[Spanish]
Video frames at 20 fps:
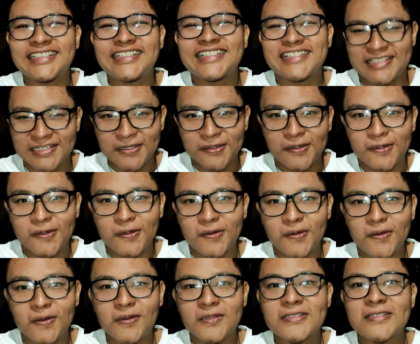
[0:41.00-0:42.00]
eh,
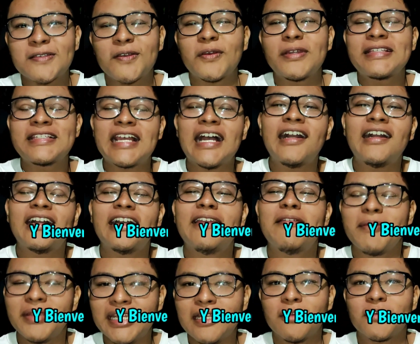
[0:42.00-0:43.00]
yo soy San y
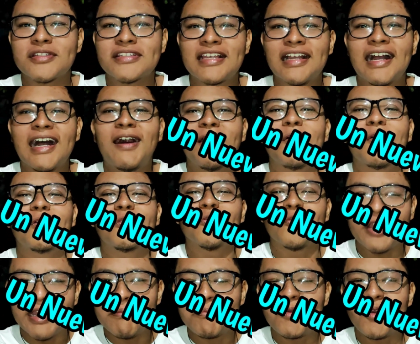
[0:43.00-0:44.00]
bienvenidos a un
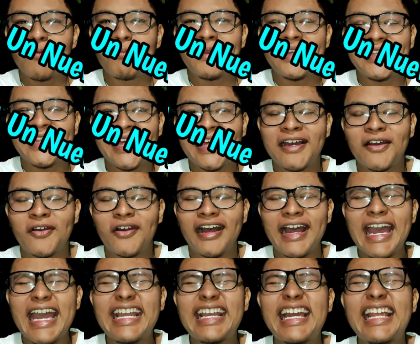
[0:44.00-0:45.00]
nuevo video
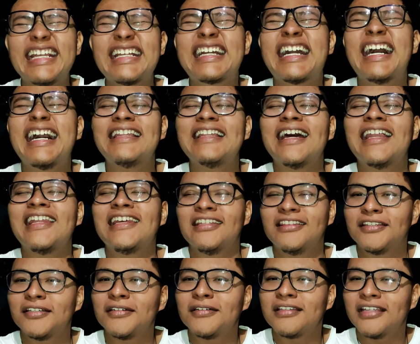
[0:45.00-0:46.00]
en el
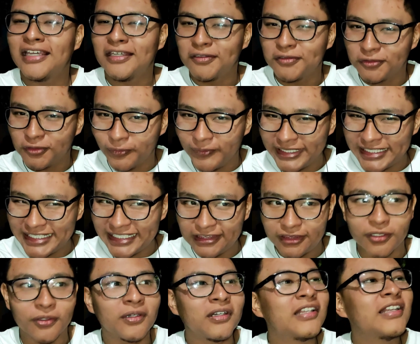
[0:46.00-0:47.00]
canalito de
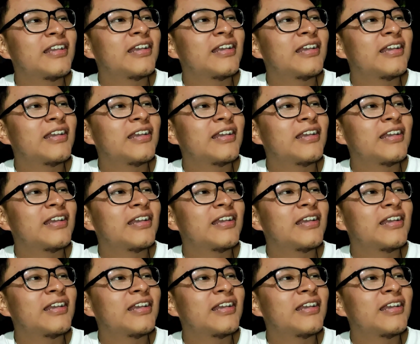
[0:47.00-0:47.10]
YouTubecito.